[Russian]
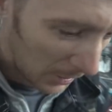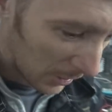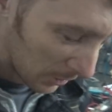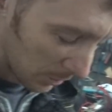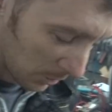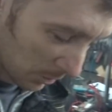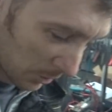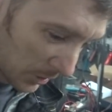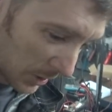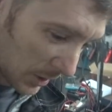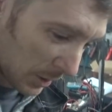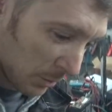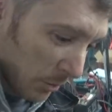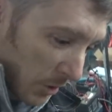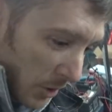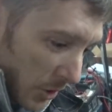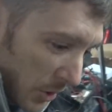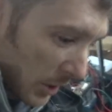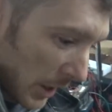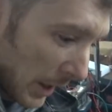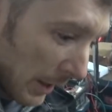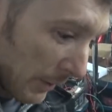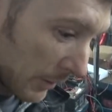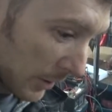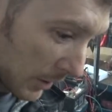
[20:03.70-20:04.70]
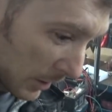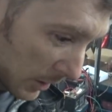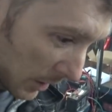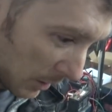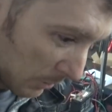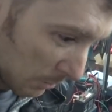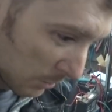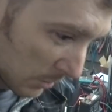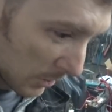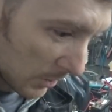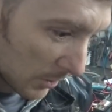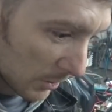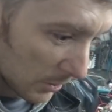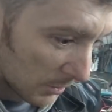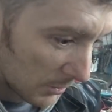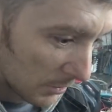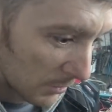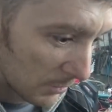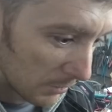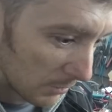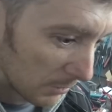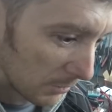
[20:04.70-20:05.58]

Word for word: Ну и самое же главное, как бы,